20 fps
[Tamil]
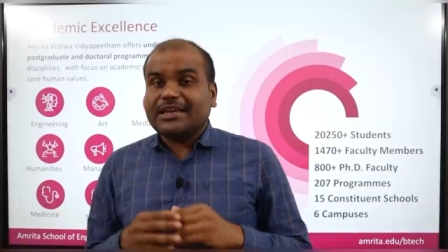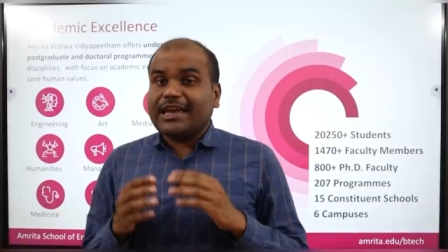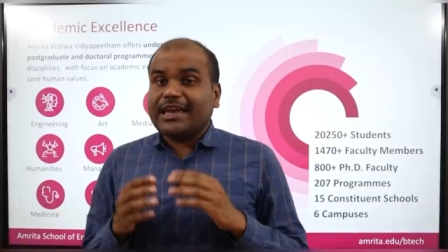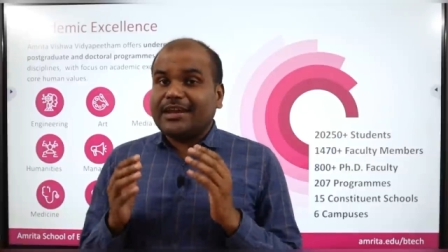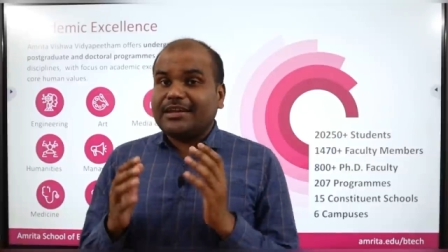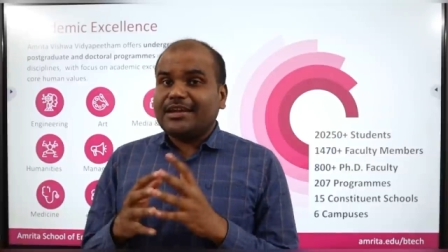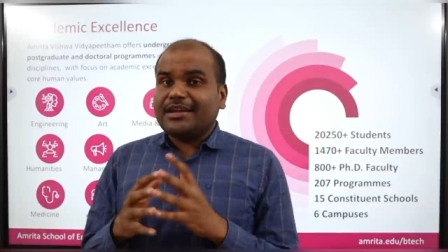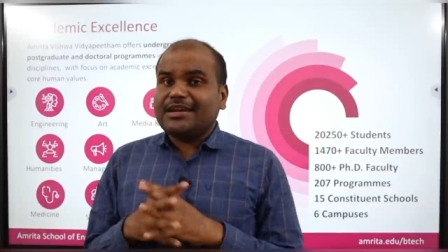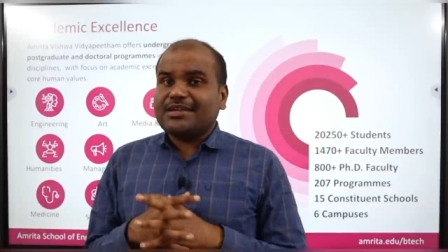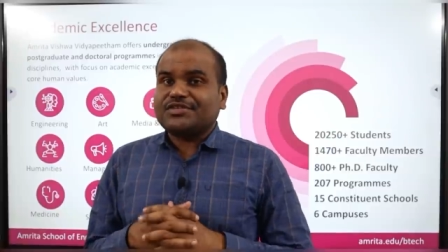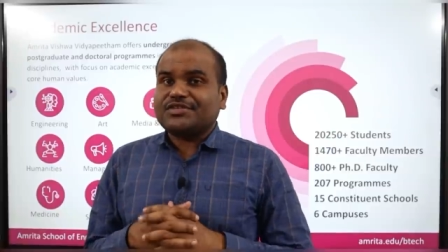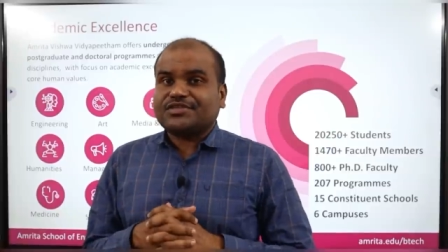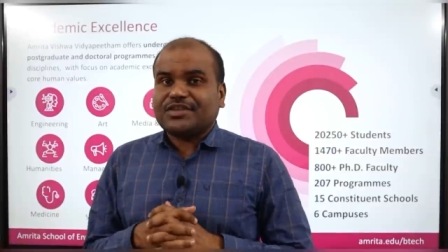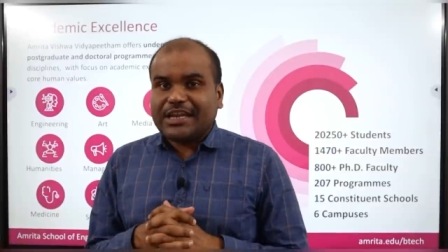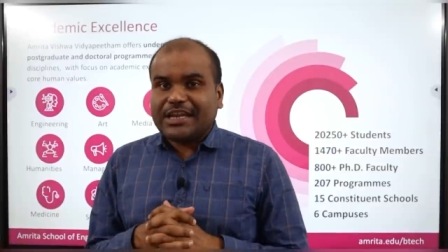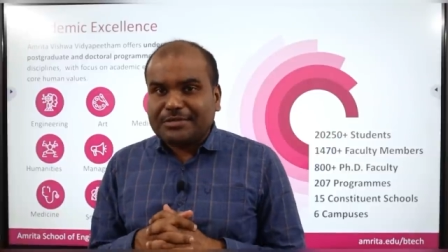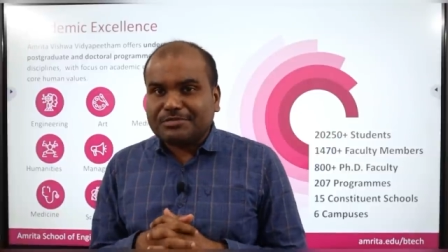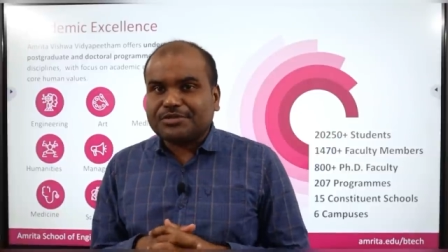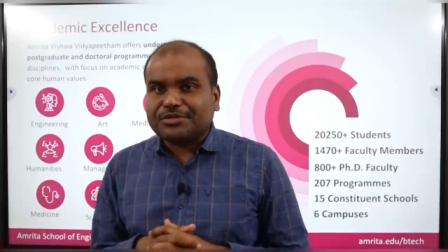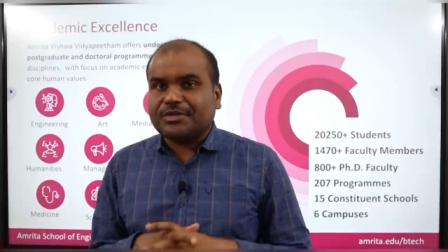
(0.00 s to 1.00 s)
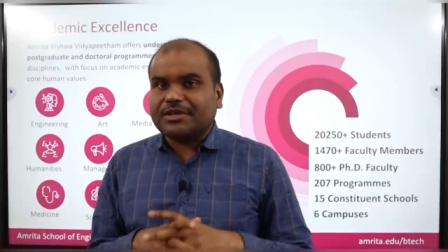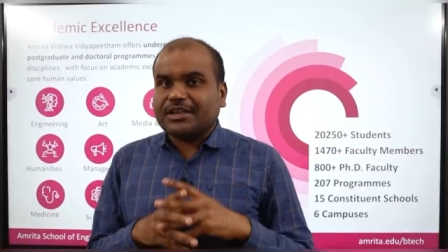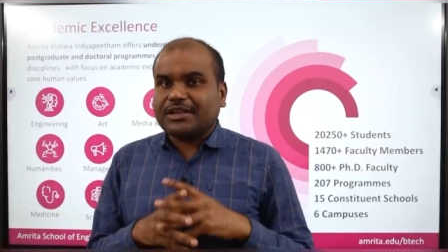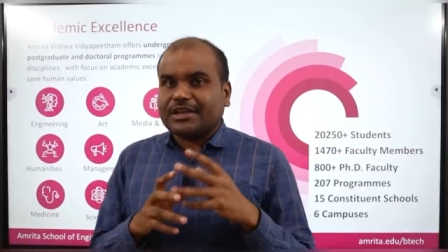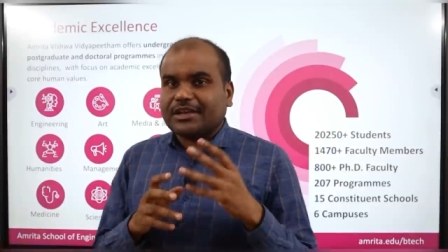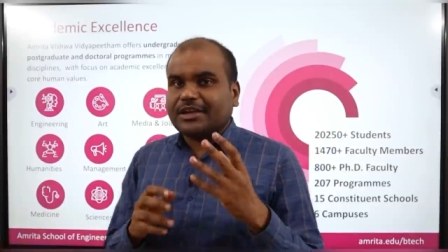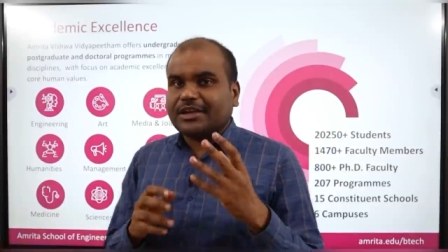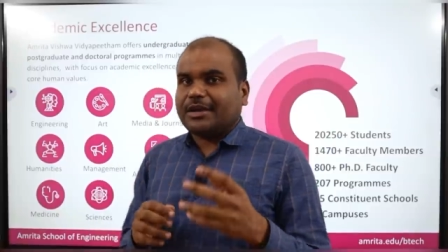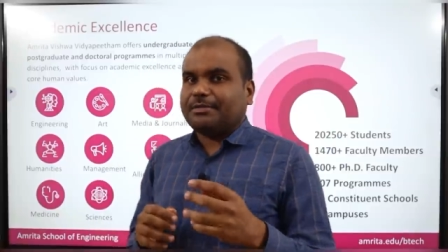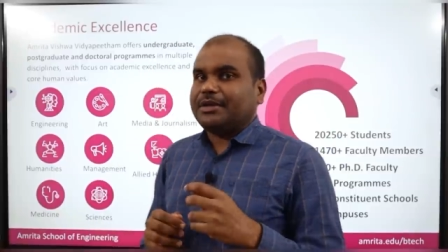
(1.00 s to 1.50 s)
இங்கே என்னென்ன ஸ்ட்ரீம்ஸ் வந்து
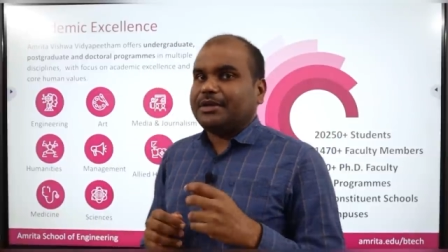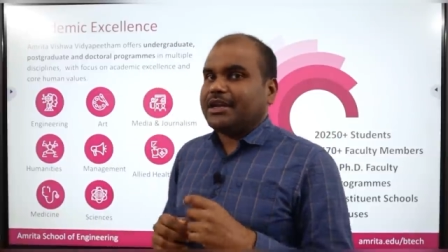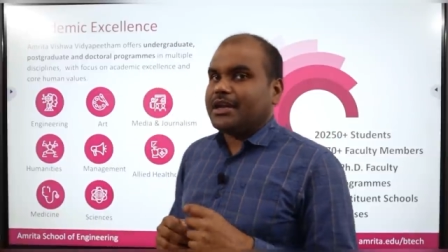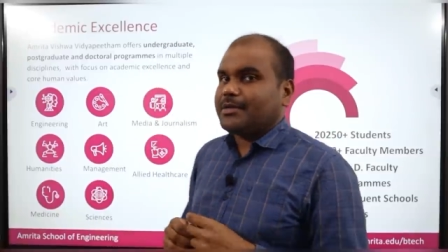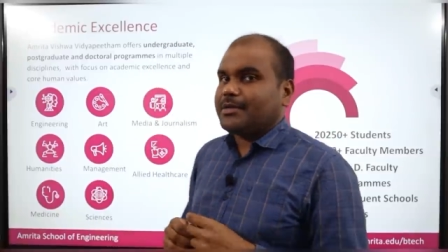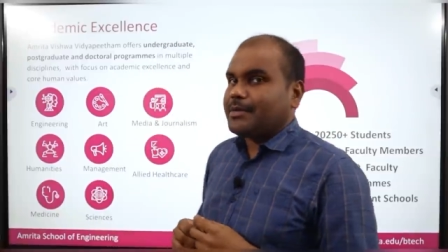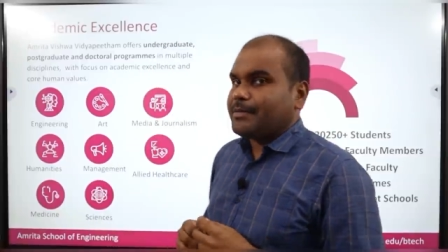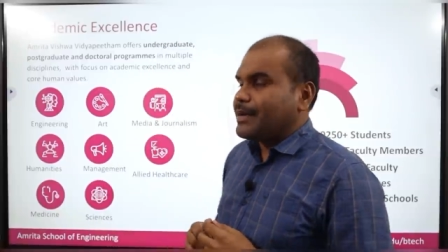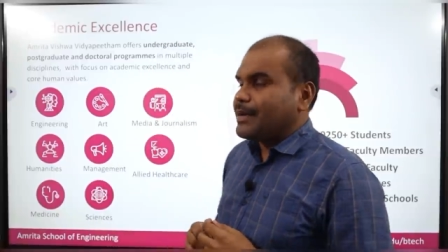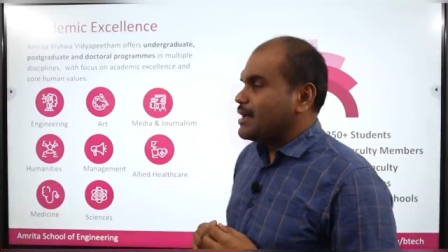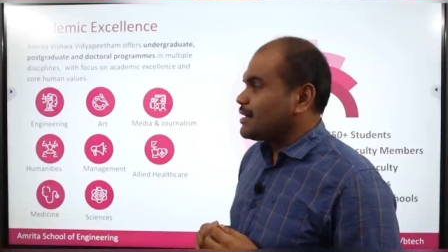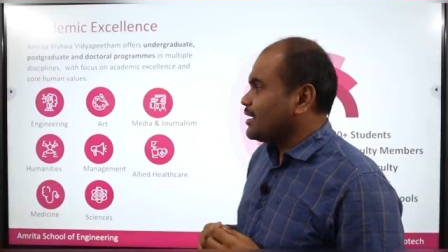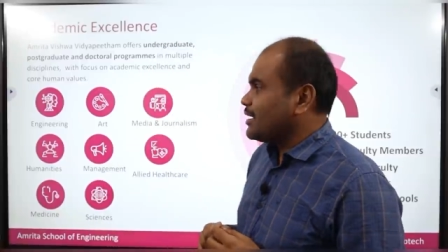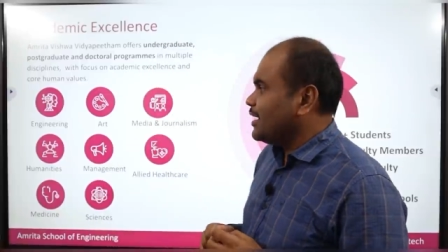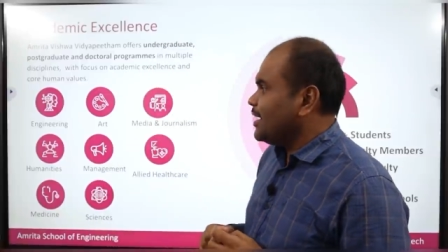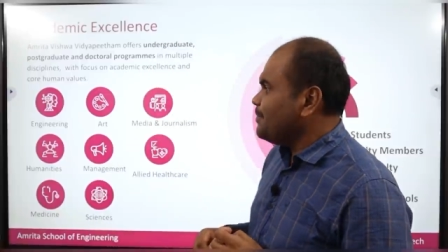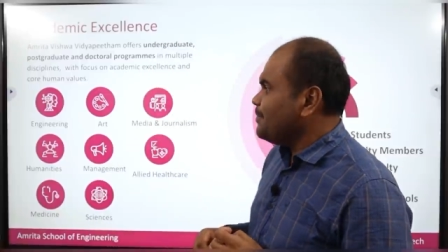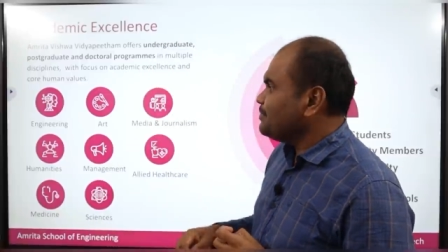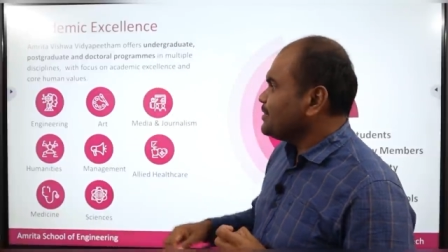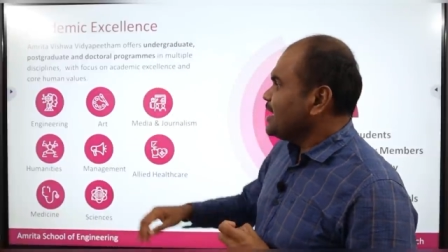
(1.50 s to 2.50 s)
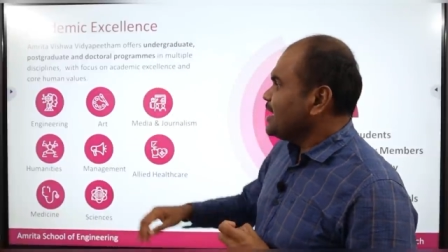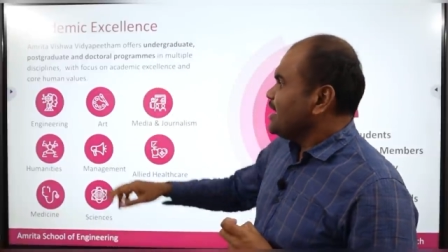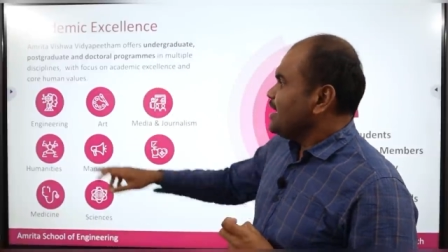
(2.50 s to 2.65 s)
இருக்குது அப்படின்னு நம்ம பார்க்கலாம்